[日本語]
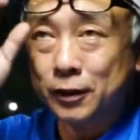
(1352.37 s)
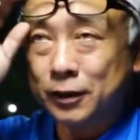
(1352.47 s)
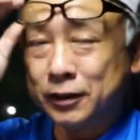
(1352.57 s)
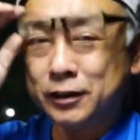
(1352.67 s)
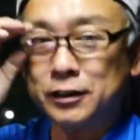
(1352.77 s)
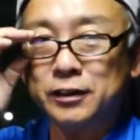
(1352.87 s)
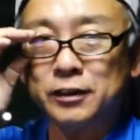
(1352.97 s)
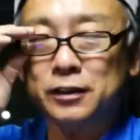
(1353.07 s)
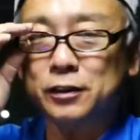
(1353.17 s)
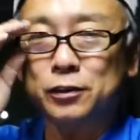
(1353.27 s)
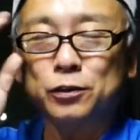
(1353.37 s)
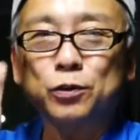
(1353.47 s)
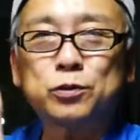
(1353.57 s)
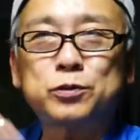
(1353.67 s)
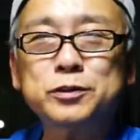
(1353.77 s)

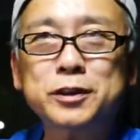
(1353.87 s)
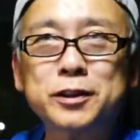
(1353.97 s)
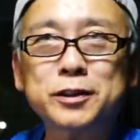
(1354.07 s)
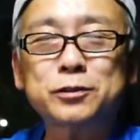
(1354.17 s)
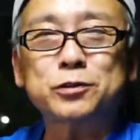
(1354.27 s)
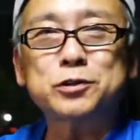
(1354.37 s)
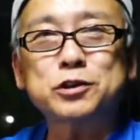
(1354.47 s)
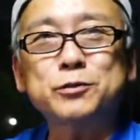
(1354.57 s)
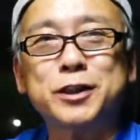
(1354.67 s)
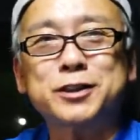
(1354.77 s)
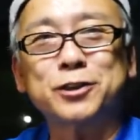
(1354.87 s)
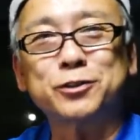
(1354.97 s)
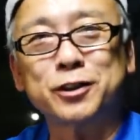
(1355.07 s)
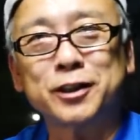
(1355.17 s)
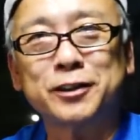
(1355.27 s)
えー、67だと10枚しか
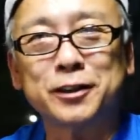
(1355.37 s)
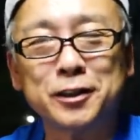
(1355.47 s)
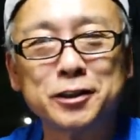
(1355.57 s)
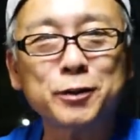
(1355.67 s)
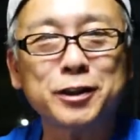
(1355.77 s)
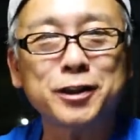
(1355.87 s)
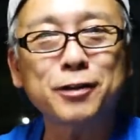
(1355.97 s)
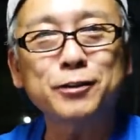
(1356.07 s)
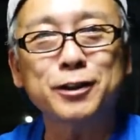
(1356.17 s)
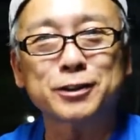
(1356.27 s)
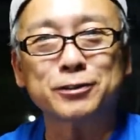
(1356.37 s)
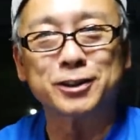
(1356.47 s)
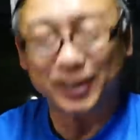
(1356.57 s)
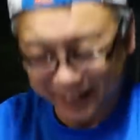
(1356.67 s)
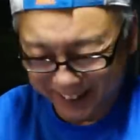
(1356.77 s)
取れないんでね、1枚200円になっちゃうん
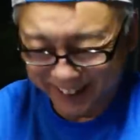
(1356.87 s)
ですよね。